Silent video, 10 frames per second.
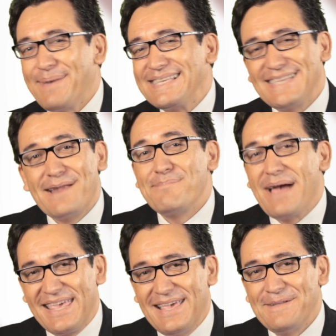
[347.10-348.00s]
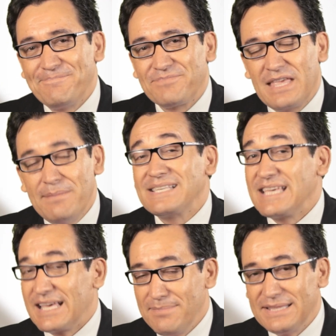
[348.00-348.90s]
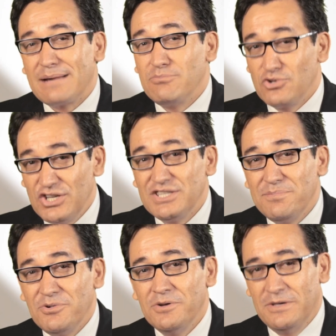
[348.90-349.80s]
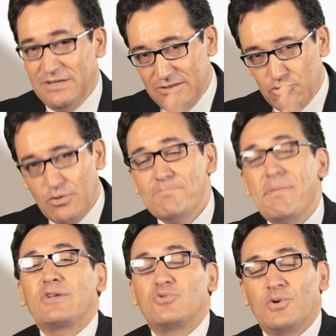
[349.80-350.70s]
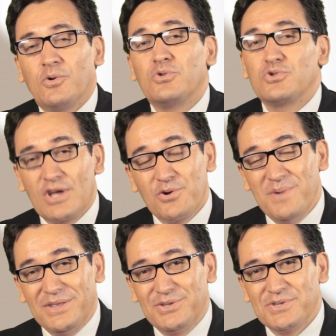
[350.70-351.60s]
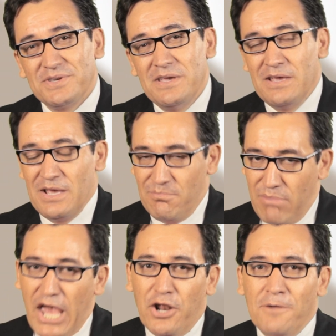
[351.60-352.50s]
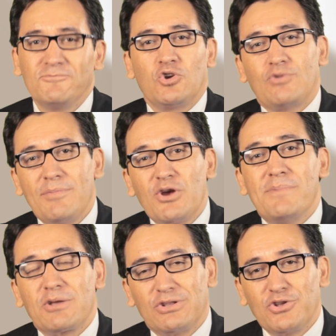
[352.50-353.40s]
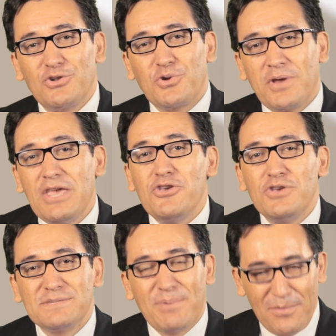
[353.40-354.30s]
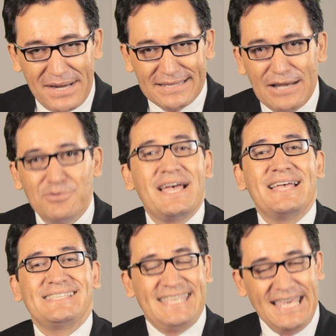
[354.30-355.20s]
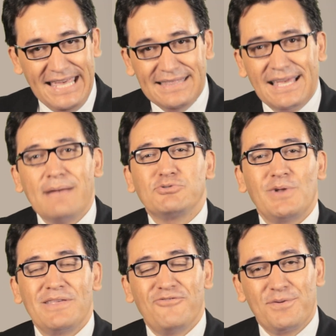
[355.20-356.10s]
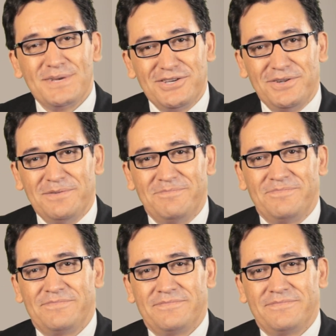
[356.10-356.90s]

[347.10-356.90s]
parecerán magia y vas a incrementar muchísimo tu impacto con tus argumentos. Bueno, soy tu amigo Marco Antonio Trujillo y espero verte en una siguiente cápsula de información.